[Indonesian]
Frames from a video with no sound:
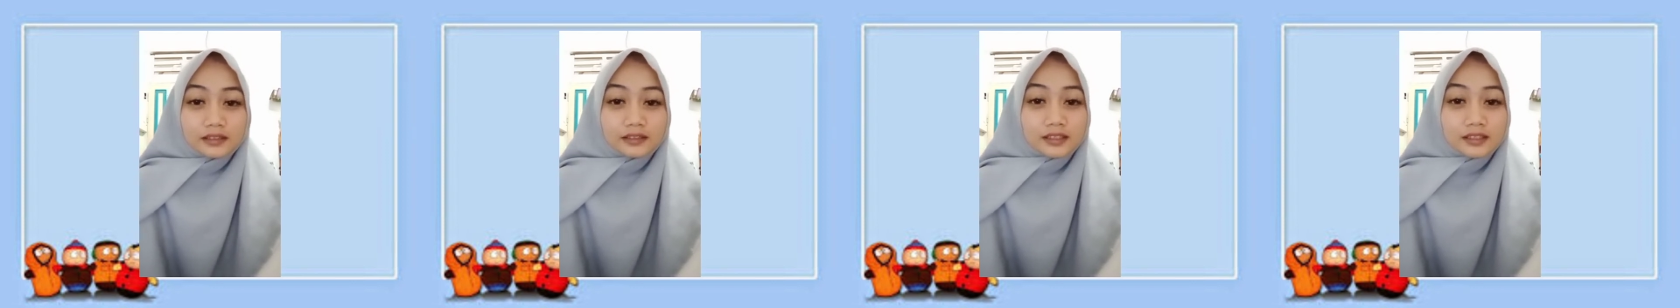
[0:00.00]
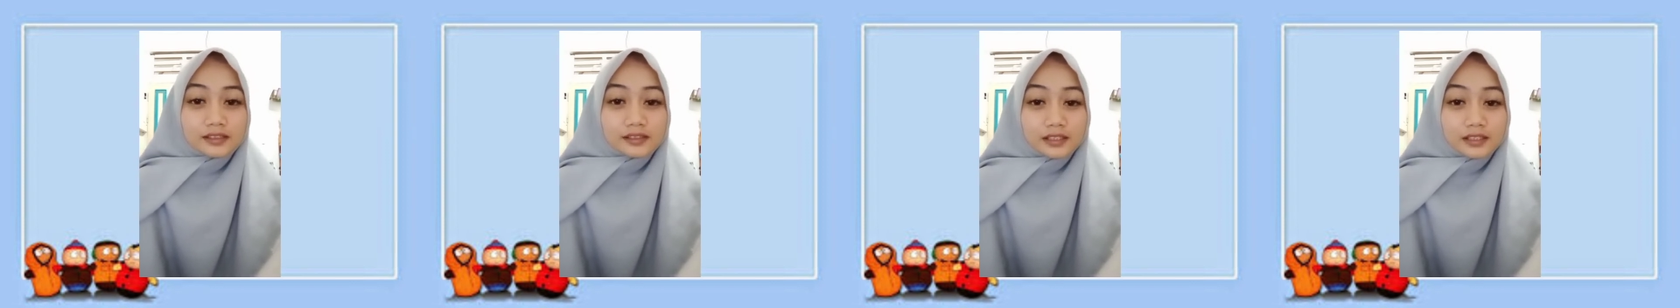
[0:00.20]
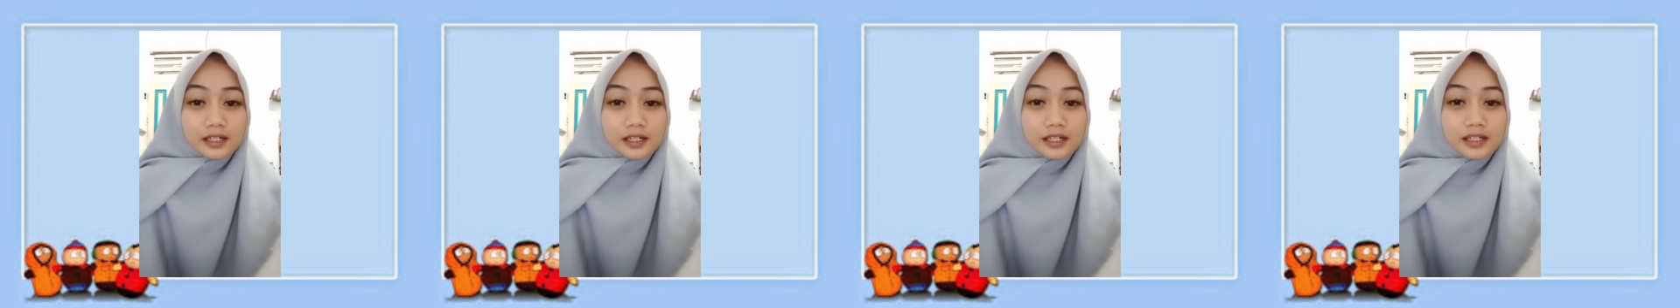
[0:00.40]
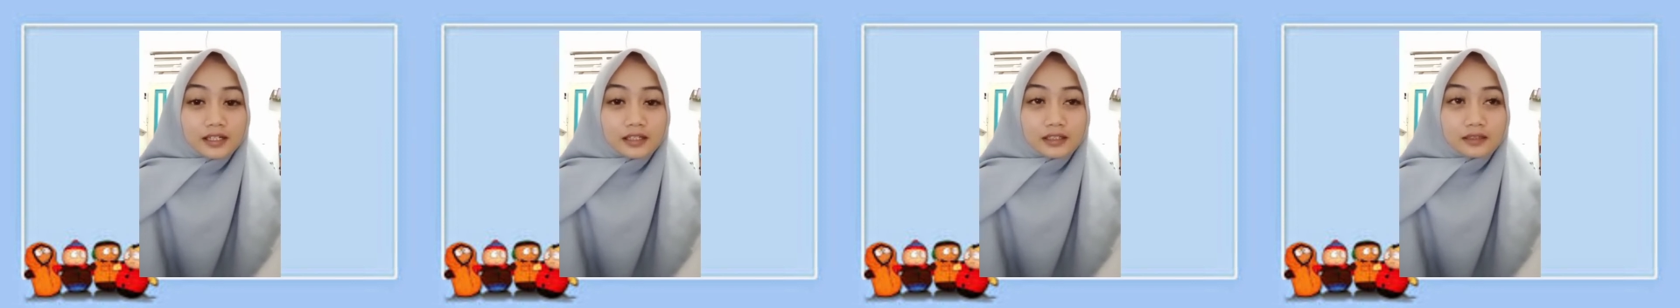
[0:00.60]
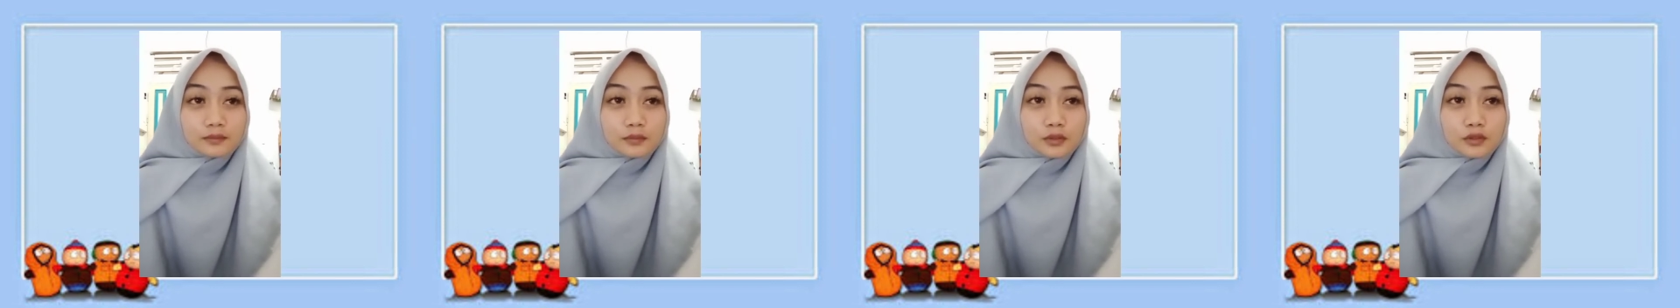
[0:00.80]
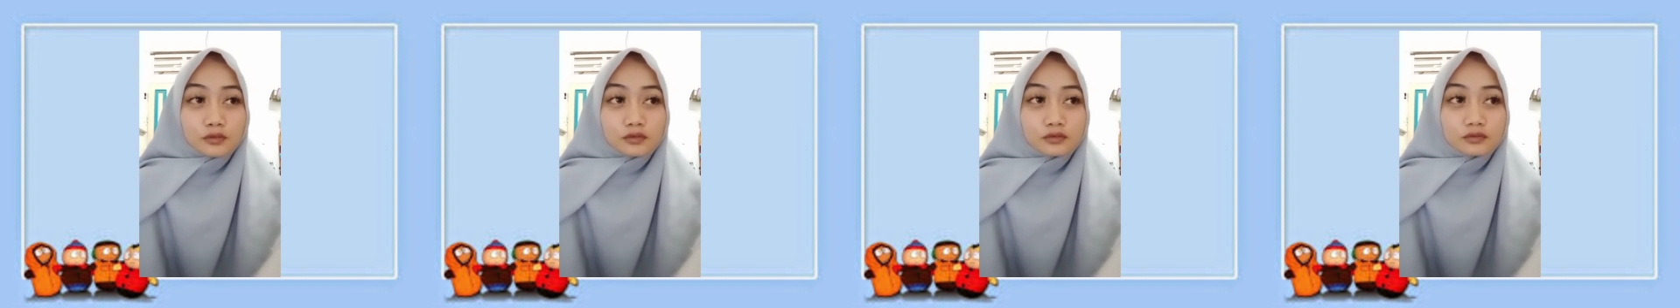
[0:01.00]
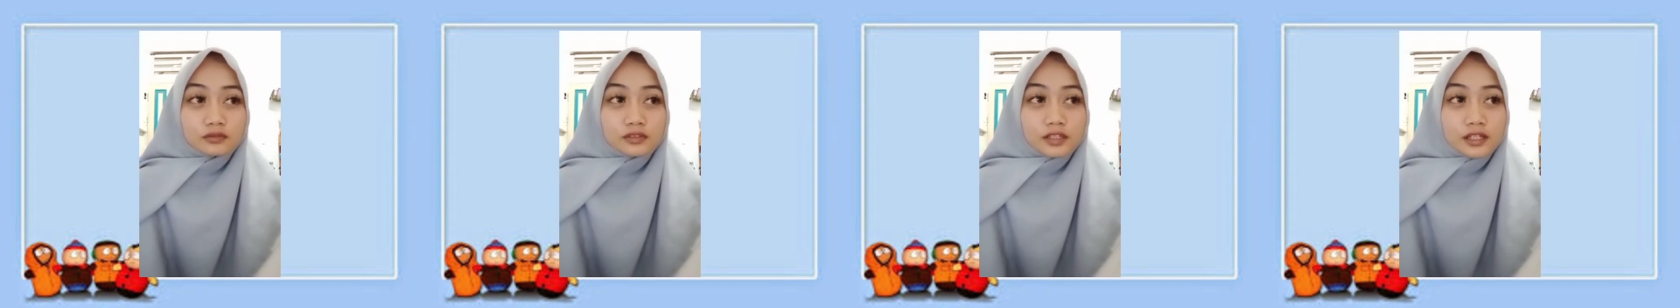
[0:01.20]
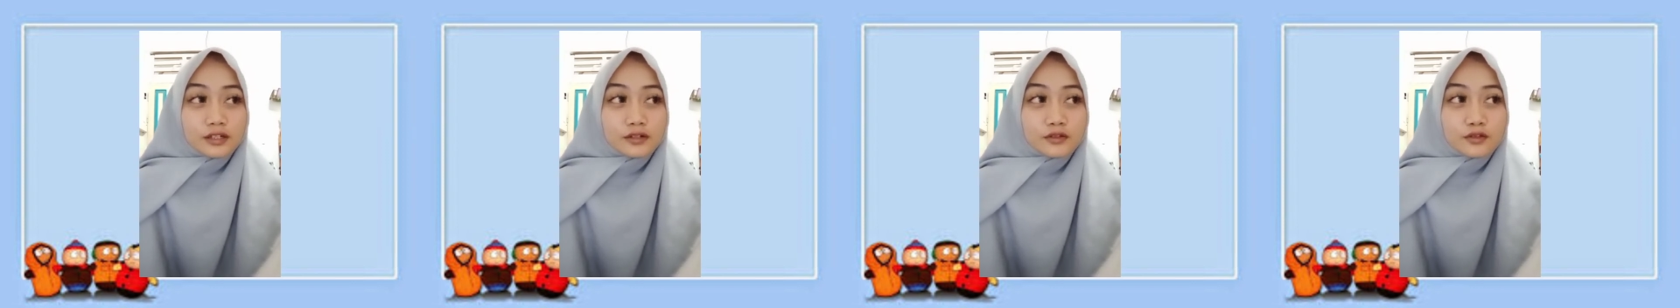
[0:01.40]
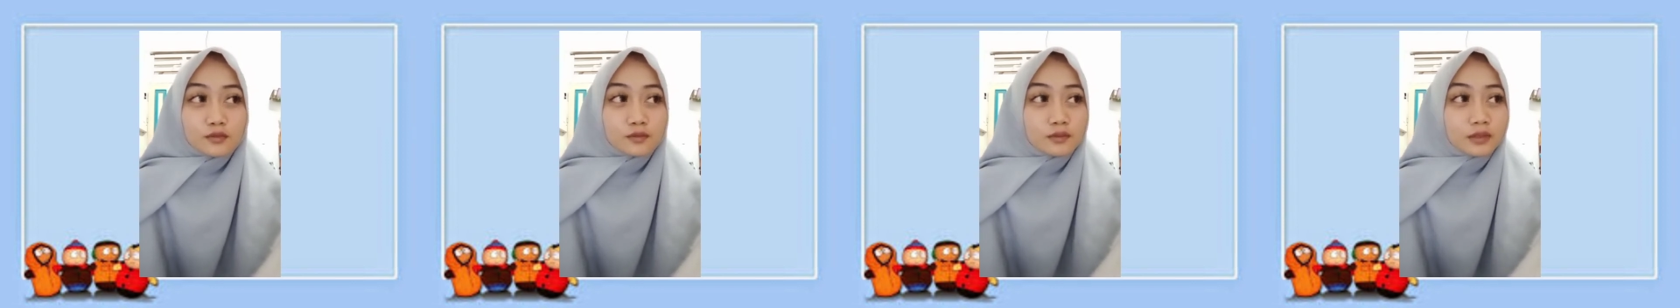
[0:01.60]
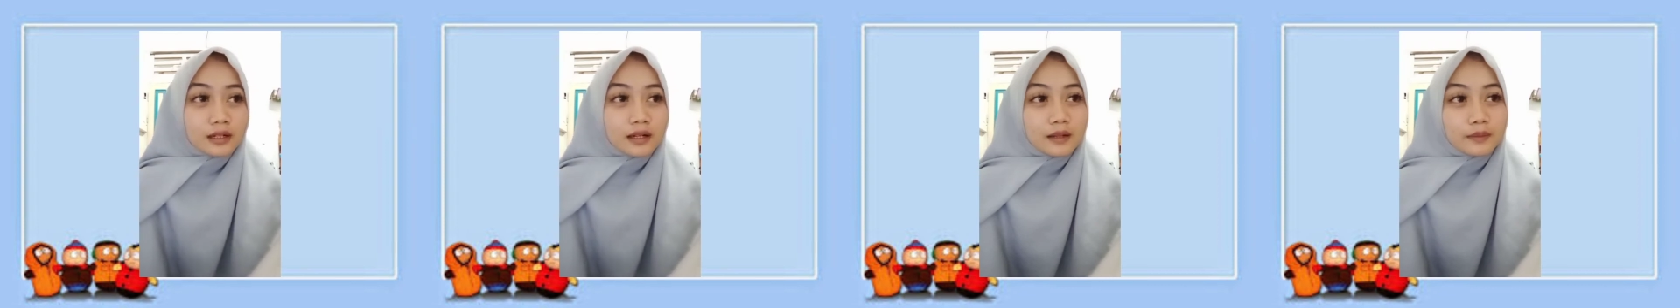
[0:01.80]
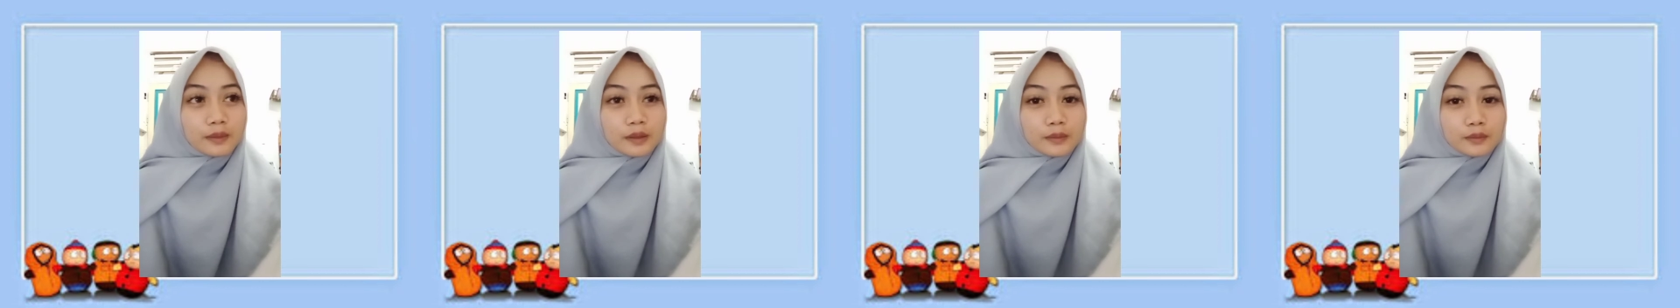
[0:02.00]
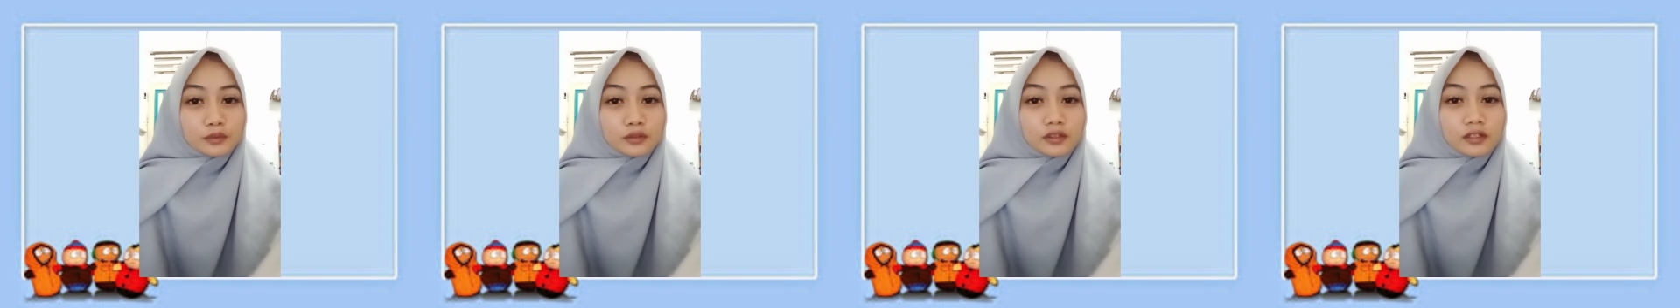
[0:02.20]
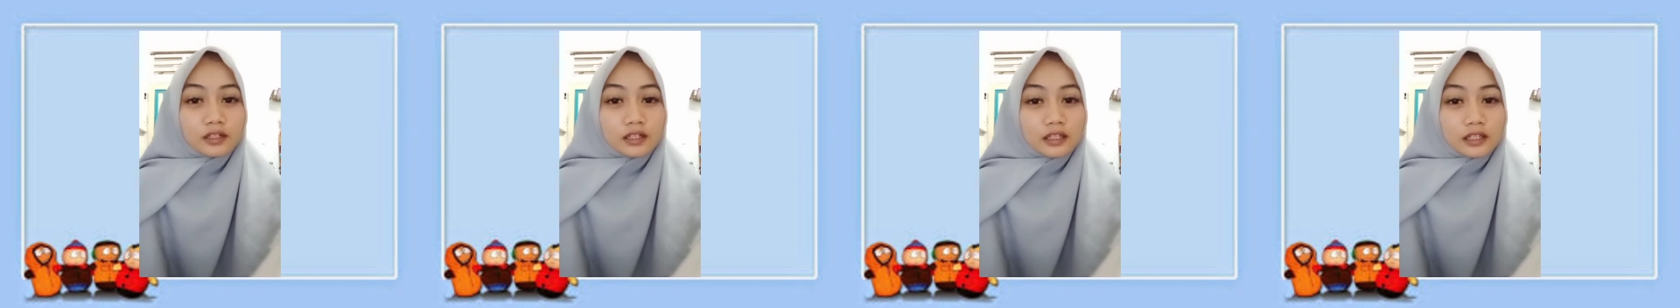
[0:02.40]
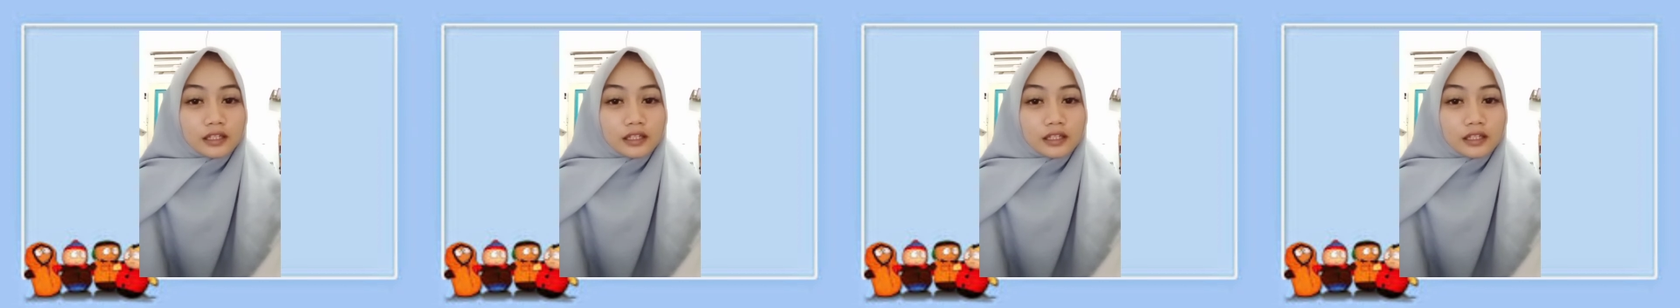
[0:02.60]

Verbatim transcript: terserah mau dari sumber apapun